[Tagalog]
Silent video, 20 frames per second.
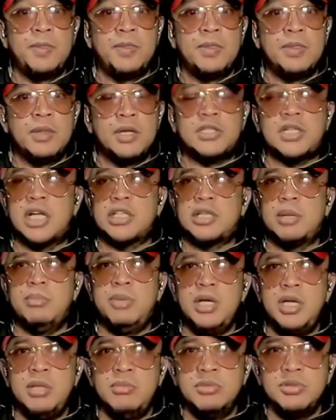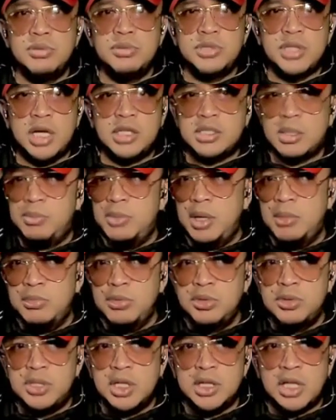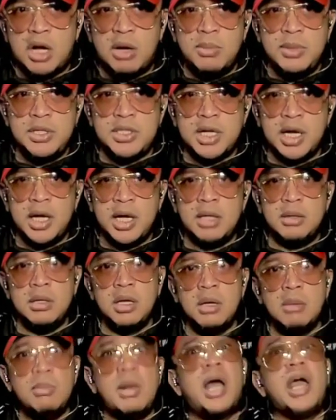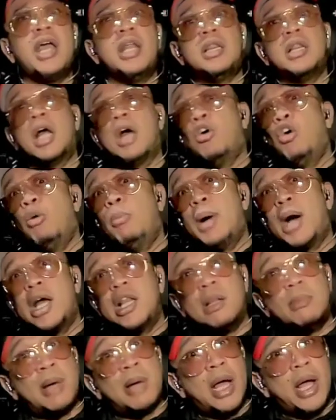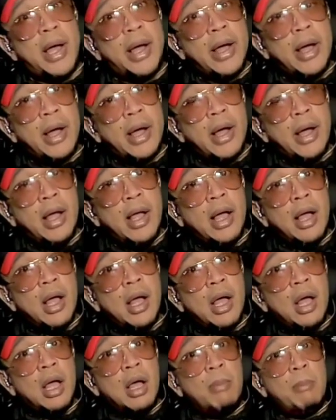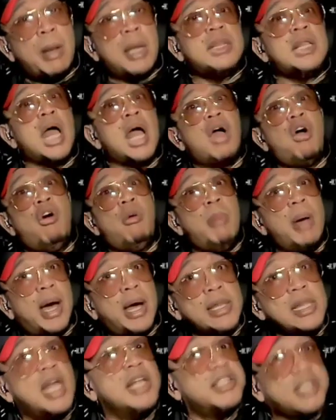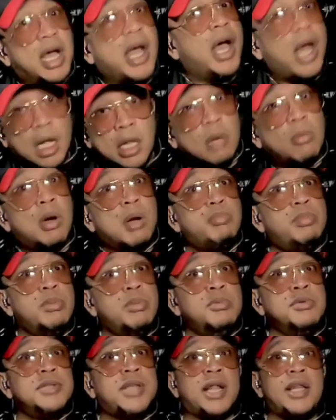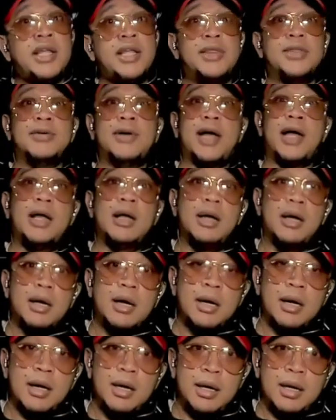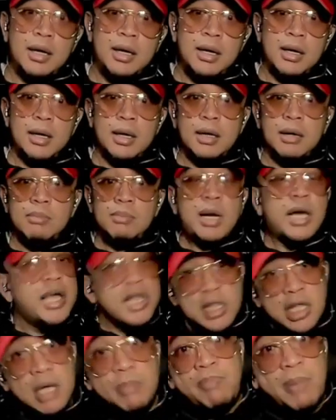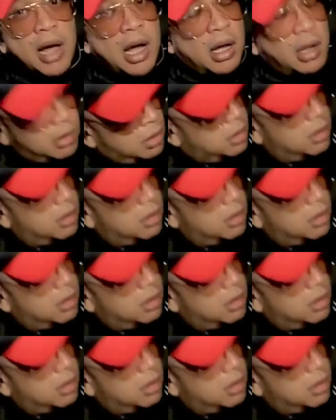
Sasabihin mo, sasabihin mo doon sa tao may sakit. Bakit? Nakoma ka na ba? Pag nakoma ka na, tsaka ka na wag pumunta dito ah. Pag hindi pa,